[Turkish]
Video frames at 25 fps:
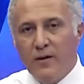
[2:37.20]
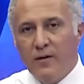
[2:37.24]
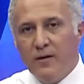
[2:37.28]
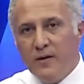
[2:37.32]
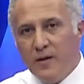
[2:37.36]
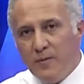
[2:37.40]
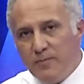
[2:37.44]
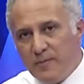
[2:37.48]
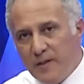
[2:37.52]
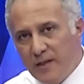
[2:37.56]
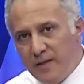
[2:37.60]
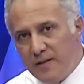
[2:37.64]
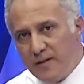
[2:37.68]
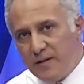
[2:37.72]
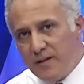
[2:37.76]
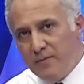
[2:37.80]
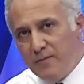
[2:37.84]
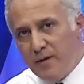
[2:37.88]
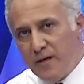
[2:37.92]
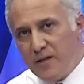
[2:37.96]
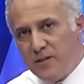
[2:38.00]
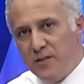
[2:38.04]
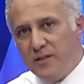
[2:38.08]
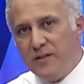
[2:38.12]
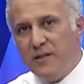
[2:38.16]
İptal
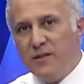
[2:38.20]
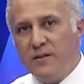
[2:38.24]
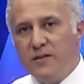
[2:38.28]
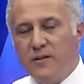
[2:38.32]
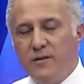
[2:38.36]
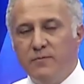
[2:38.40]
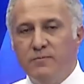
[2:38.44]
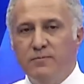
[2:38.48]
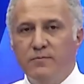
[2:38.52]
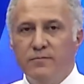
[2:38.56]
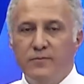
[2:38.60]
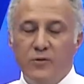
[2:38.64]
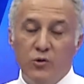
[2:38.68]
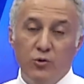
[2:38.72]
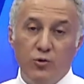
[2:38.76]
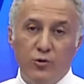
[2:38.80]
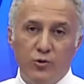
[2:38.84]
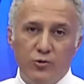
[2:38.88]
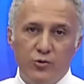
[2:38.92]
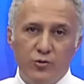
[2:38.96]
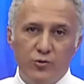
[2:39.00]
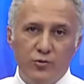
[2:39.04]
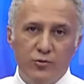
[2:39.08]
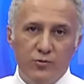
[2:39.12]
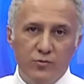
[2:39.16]
ettirmek için gittim diyor
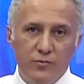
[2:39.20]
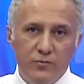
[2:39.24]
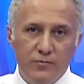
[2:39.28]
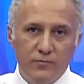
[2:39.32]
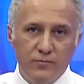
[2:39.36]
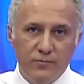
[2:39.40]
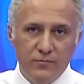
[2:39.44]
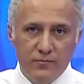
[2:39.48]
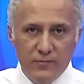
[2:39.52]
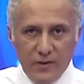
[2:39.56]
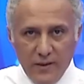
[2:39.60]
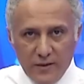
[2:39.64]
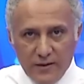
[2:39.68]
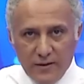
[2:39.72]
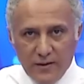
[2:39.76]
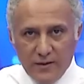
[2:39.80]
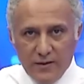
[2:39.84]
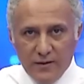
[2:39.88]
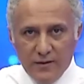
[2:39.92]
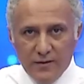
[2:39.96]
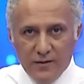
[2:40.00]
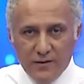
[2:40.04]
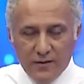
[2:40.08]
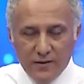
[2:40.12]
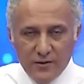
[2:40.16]

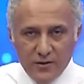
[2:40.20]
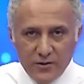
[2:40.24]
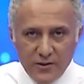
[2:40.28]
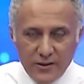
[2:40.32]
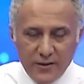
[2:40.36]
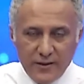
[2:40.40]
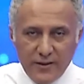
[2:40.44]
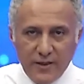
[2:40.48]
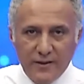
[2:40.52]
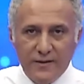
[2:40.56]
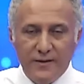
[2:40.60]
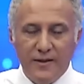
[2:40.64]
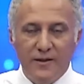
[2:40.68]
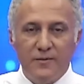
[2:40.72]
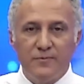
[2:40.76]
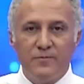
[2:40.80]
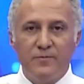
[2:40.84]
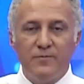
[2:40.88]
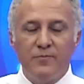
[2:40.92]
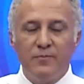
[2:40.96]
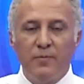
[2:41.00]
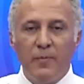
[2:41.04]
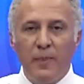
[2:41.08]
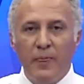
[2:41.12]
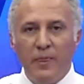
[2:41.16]
ilgili şirkete.
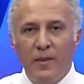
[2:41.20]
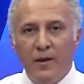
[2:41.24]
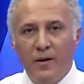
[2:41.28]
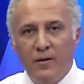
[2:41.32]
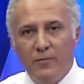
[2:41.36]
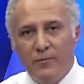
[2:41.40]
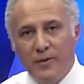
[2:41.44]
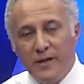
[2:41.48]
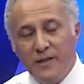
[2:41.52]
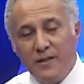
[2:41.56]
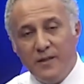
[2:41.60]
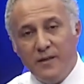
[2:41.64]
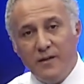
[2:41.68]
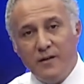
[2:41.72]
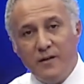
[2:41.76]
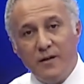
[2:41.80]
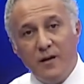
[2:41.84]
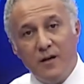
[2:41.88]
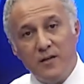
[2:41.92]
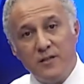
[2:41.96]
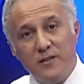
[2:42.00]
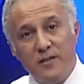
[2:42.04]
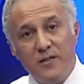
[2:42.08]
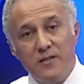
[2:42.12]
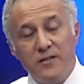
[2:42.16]
Peki
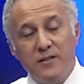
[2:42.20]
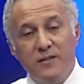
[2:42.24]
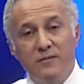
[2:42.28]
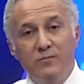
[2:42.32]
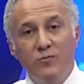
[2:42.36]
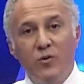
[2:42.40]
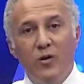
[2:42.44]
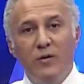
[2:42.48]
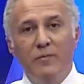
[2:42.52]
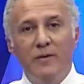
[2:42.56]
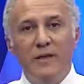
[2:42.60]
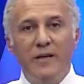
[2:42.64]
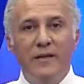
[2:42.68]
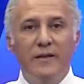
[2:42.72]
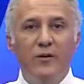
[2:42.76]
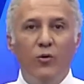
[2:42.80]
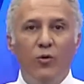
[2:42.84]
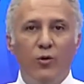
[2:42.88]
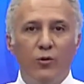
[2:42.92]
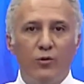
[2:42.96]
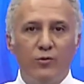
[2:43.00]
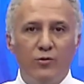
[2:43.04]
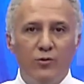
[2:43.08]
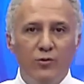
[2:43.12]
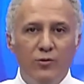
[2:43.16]
karşılaştığım muamele ne
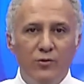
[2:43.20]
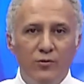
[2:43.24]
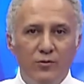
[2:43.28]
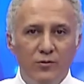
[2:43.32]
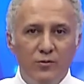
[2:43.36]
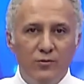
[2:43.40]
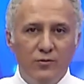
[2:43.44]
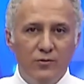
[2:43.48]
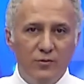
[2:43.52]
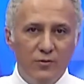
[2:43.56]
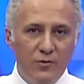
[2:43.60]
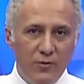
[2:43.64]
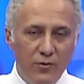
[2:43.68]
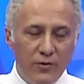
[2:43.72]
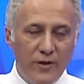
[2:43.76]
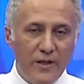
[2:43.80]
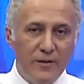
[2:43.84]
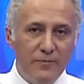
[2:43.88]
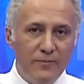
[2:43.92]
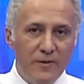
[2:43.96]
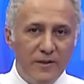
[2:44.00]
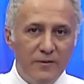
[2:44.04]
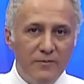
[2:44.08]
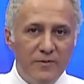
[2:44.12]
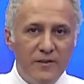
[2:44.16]
oldu
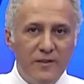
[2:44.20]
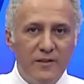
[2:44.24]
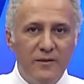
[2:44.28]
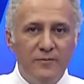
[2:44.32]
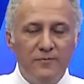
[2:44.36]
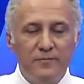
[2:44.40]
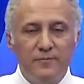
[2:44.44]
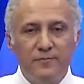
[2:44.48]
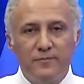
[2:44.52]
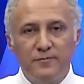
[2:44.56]
öğretmenimizin?